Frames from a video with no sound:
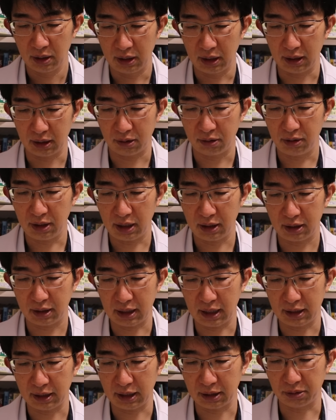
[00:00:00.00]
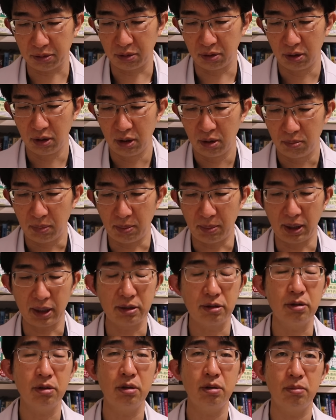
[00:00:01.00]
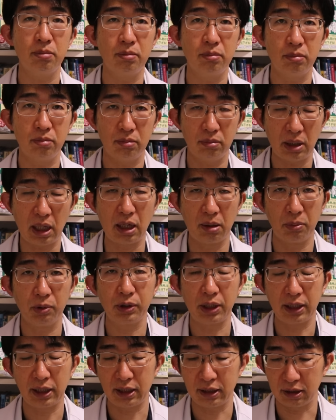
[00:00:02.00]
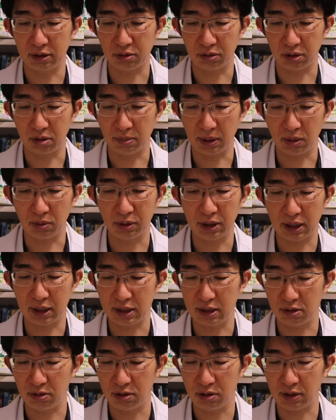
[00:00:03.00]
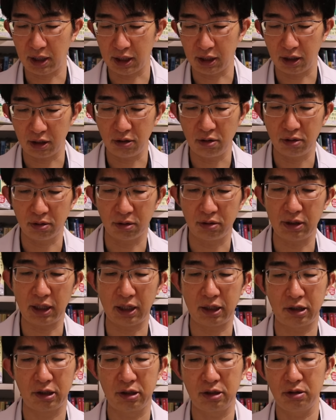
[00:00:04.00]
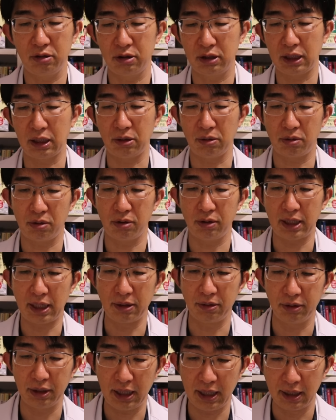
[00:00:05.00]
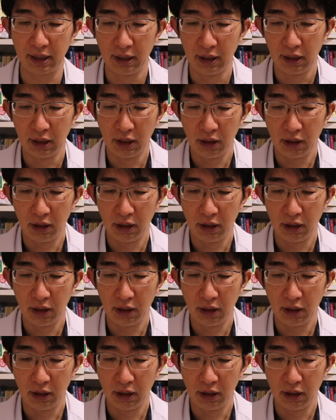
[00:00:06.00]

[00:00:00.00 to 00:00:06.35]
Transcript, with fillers: で、クラス3だと、まあ、まず、まあ問題ないでしょうって、まあこんな感じのニュアンスのクラス2ってところなので、